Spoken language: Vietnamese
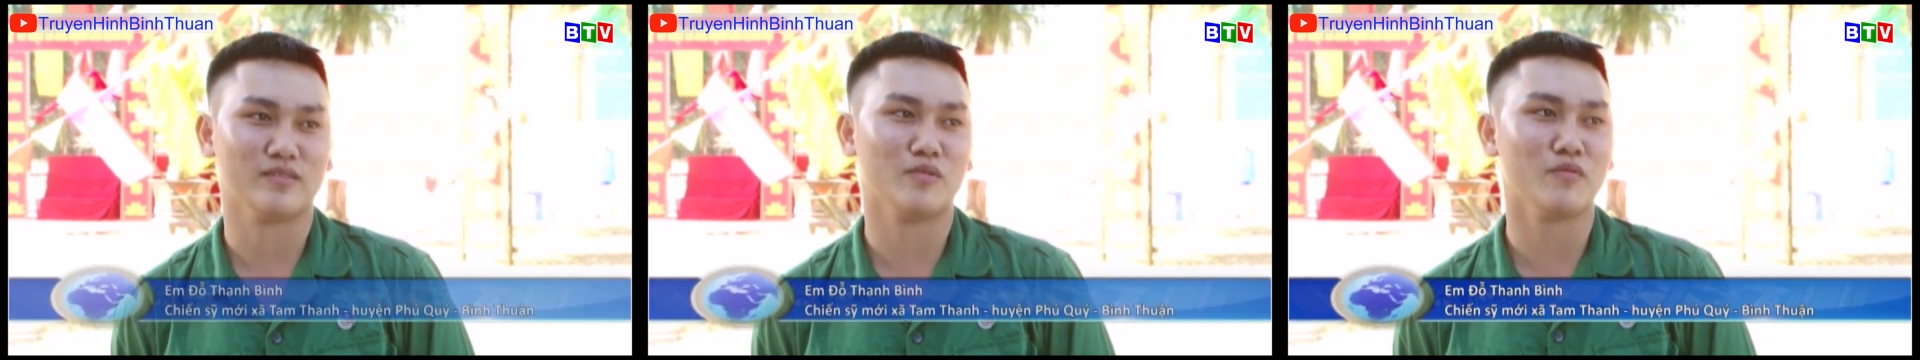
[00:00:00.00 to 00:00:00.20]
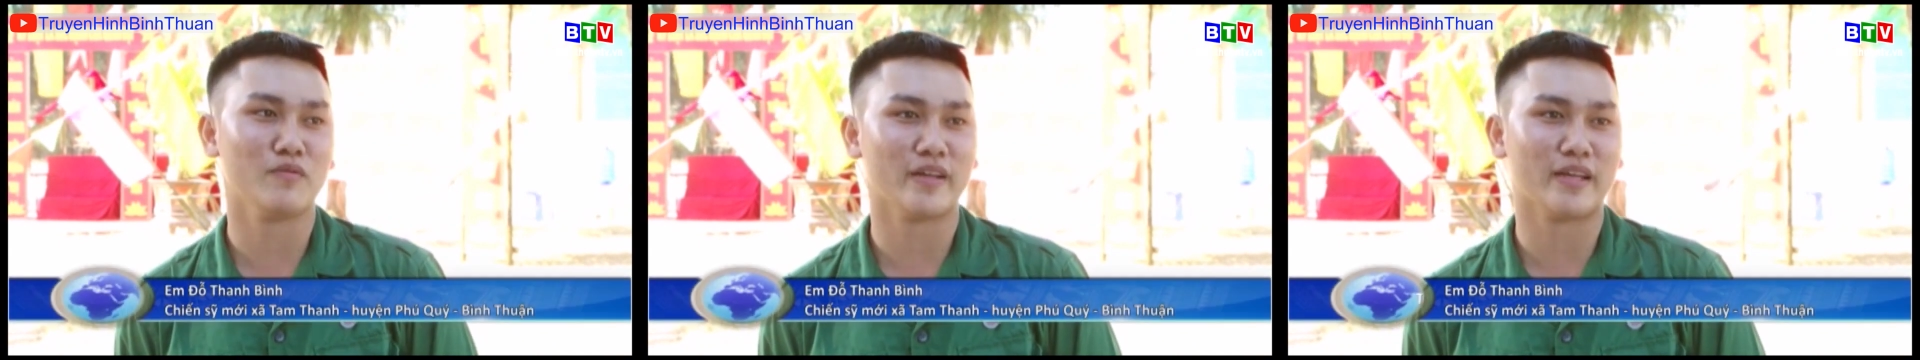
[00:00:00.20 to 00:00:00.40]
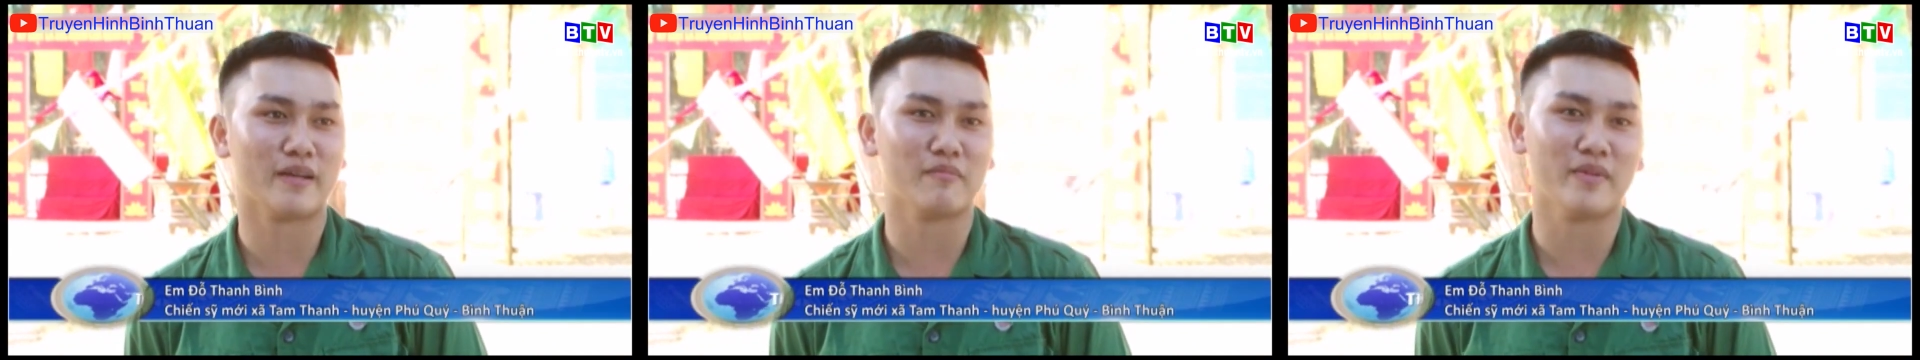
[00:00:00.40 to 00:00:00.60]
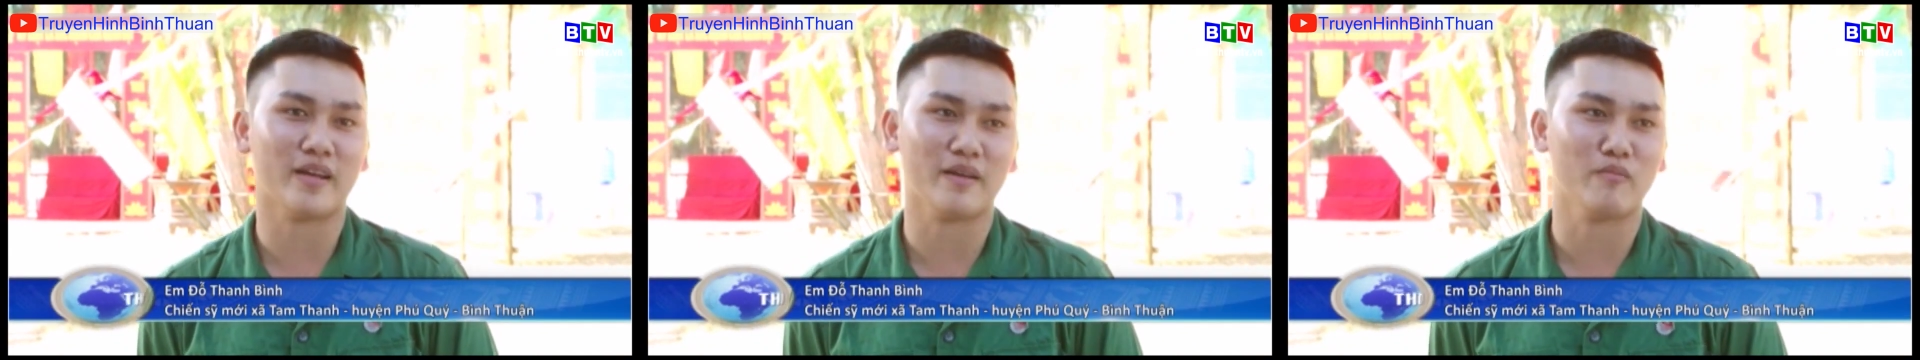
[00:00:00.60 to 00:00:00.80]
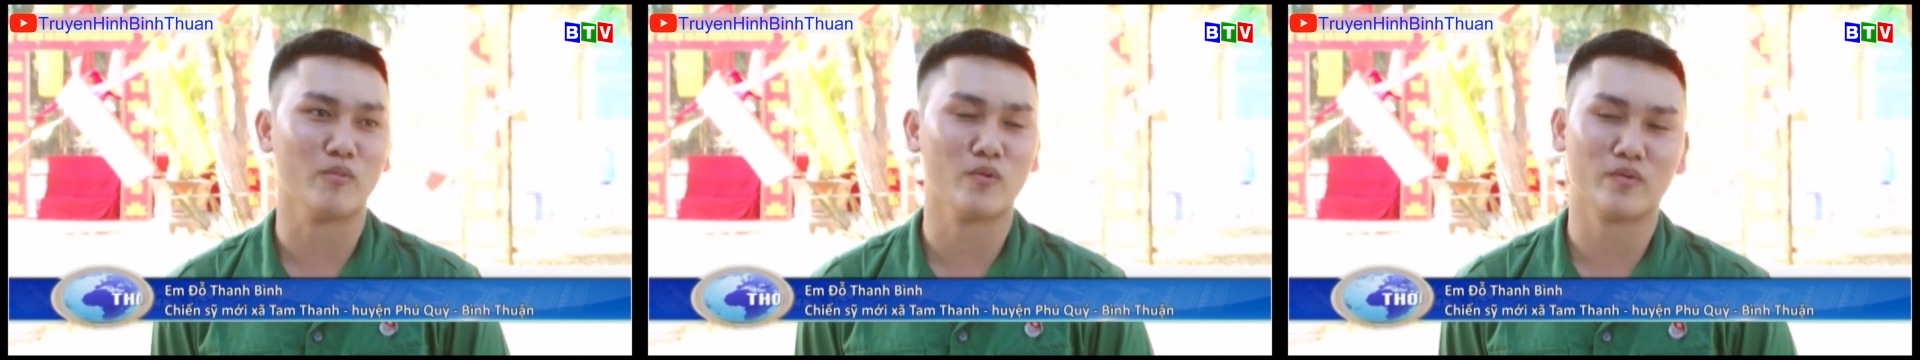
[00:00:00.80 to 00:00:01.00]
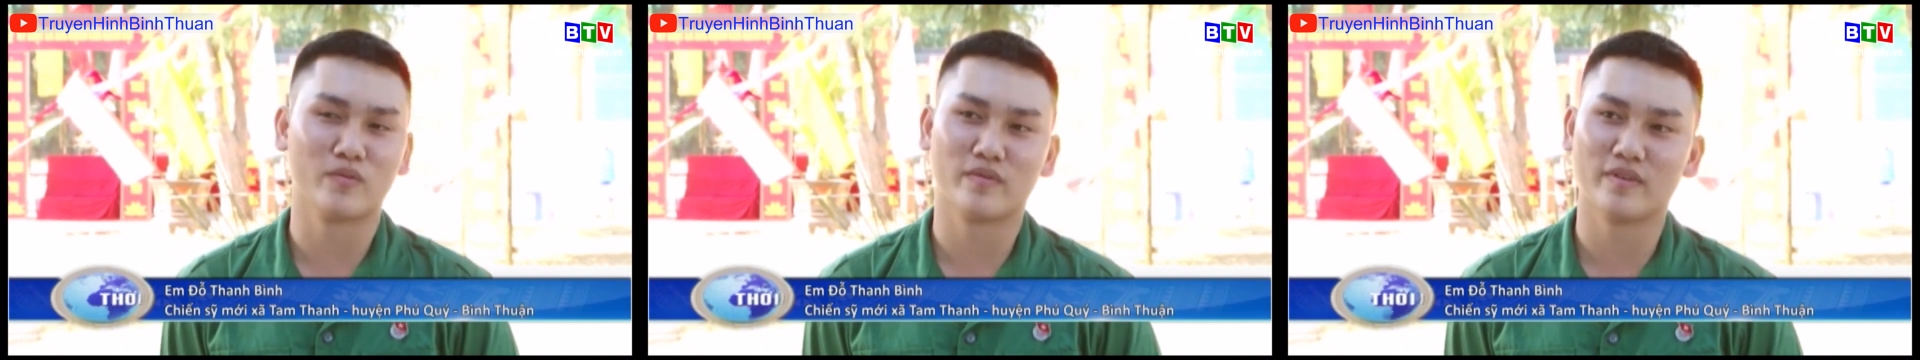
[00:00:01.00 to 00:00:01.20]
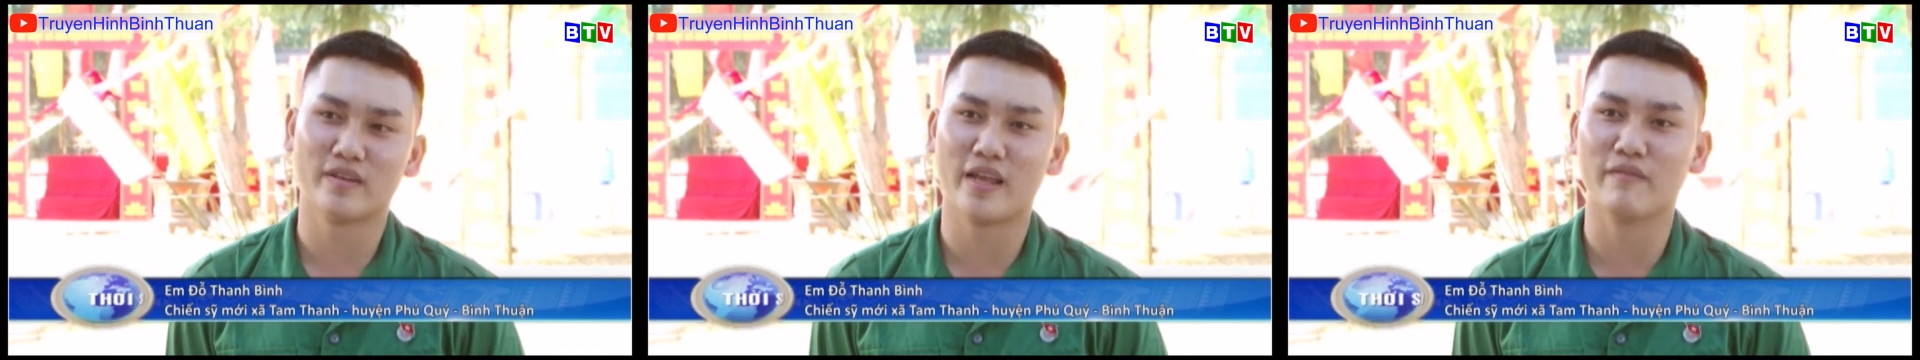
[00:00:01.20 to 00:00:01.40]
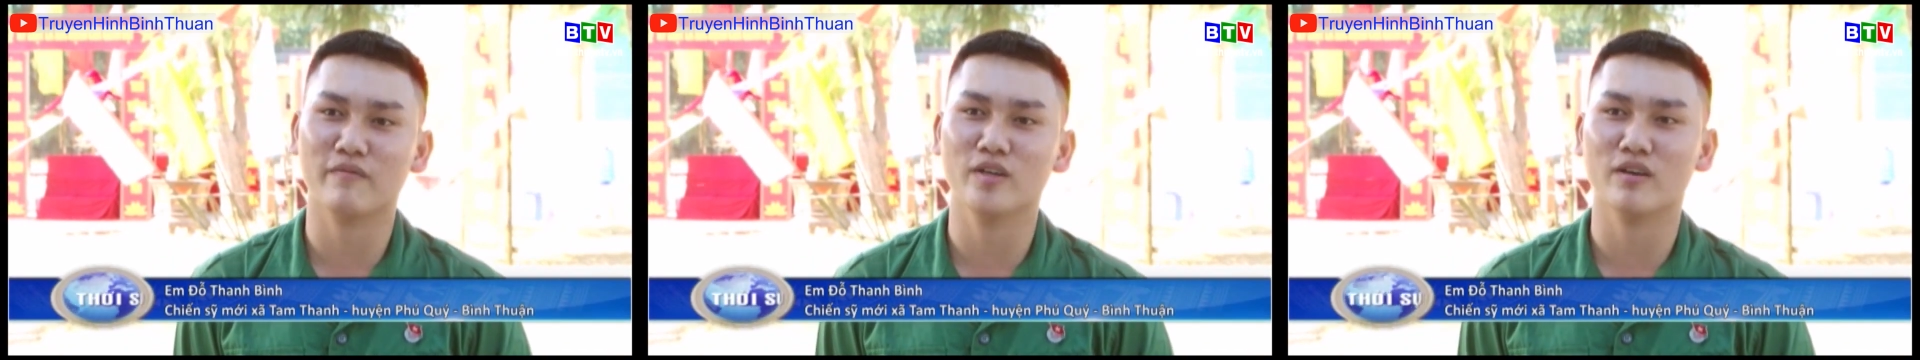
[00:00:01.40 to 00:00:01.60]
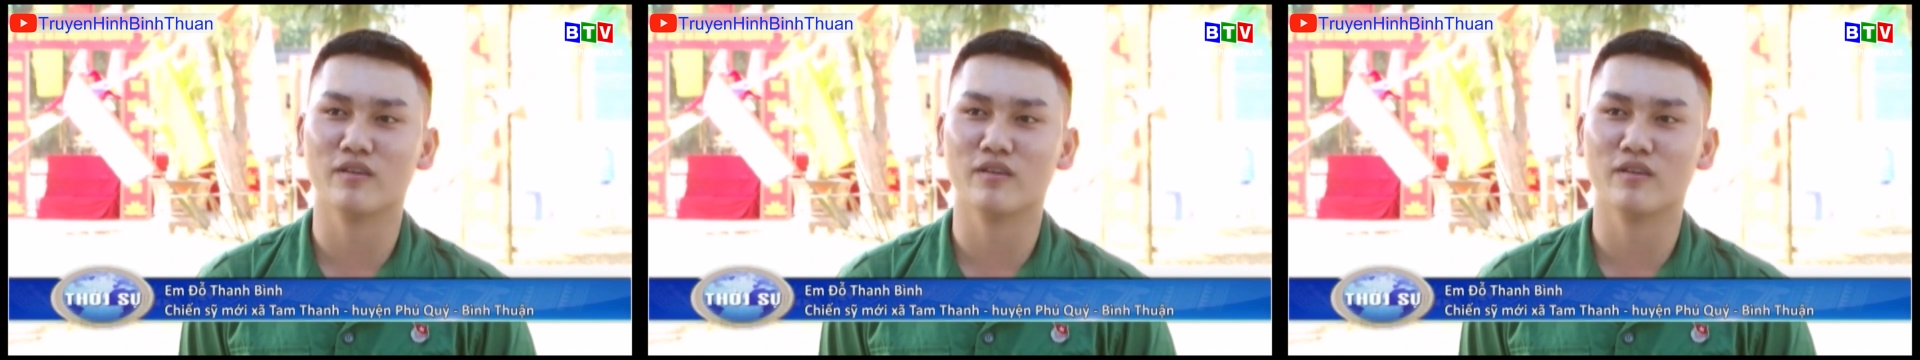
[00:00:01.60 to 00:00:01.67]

Đối với em là một đen